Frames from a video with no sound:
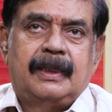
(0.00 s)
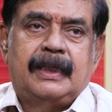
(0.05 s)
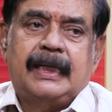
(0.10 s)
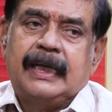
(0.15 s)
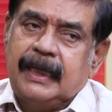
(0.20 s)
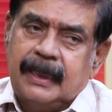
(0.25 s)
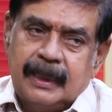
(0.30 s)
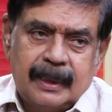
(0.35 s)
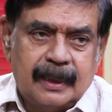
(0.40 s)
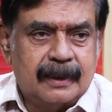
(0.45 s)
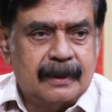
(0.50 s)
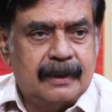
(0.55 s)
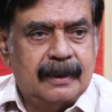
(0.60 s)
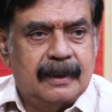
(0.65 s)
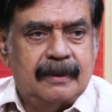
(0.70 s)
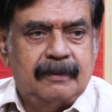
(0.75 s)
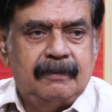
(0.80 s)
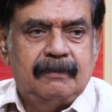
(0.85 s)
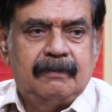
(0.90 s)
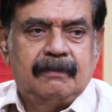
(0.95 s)
రంగనాథ్
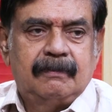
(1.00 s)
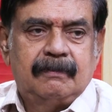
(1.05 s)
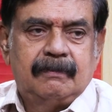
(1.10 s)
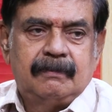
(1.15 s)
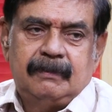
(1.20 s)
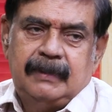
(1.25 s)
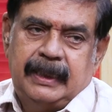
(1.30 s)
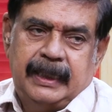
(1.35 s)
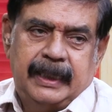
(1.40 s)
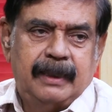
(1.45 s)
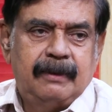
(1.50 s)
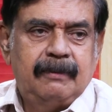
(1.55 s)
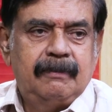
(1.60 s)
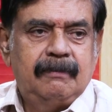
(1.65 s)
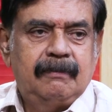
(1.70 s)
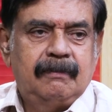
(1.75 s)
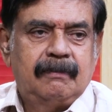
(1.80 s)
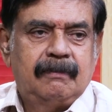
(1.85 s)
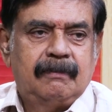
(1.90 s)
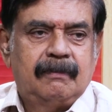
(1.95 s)
గారు నేను
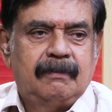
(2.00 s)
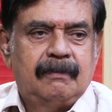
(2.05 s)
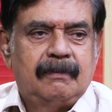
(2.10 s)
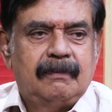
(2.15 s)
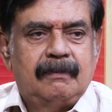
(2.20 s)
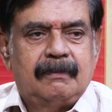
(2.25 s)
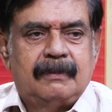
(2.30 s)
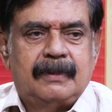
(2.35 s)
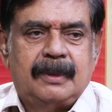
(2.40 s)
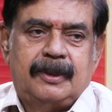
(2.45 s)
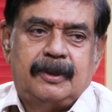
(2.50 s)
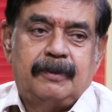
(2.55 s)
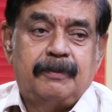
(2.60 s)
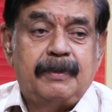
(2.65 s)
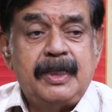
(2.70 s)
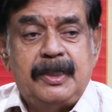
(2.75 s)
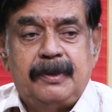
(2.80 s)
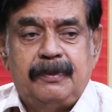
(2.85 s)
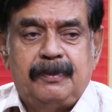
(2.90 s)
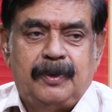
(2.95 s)
చేసే
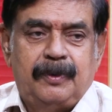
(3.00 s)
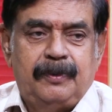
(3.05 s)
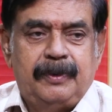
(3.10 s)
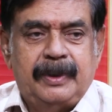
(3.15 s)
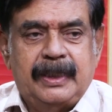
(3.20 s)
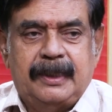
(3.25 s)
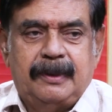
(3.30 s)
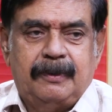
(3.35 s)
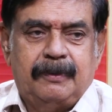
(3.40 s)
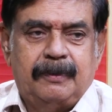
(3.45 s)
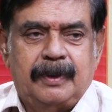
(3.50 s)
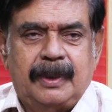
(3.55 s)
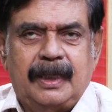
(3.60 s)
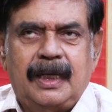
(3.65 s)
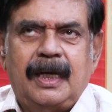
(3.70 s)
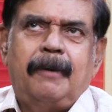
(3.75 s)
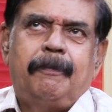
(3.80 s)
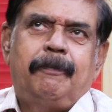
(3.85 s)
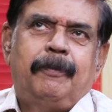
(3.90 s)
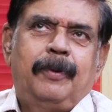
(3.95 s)
మంచి మూవీ అది కూడా
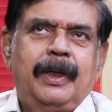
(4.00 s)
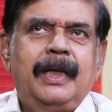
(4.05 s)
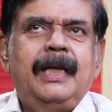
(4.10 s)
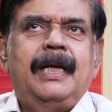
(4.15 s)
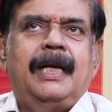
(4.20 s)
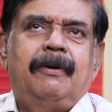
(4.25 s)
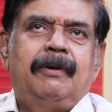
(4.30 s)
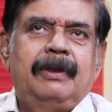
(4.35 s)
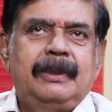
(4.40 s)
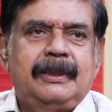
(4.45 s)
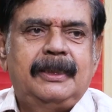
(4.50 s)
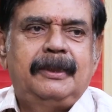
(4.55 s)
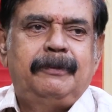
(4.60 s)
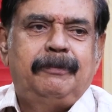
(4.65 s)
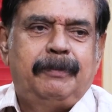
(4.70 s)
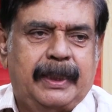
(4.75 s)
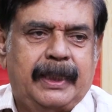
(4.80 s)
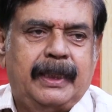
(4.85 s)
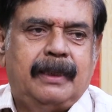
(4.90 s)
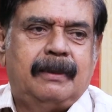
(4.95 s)
అప్పుడే రావాల్సింది
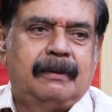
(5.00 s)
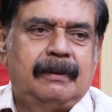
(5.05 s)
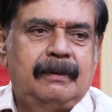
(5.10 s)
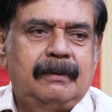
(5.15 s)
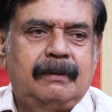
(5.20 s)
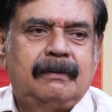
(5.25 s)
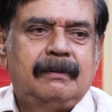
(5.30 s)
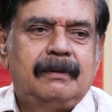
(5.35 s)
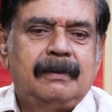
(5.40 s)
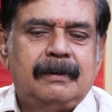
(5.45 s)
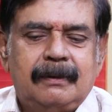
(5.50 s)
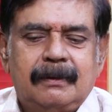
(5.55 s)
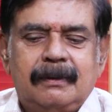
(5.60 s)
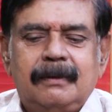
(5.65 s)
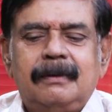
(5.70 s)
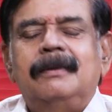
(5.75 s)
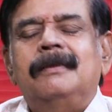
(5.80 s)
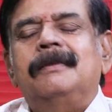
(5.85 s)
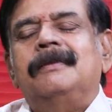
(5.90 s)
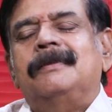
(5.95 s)
బ్రేక్
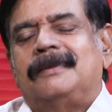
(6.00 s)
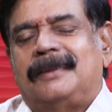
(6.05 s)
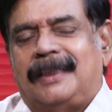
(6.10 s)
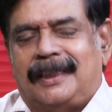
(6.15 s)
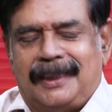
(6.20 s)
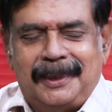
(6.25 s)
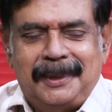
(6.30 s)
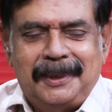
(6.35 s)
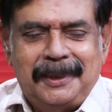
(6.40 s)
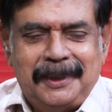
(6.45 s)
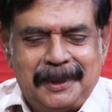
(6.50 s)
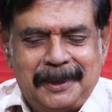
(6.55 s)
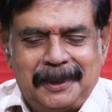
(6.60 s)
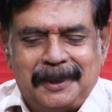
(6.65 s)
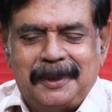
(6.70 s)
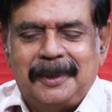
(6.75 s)
సరే అది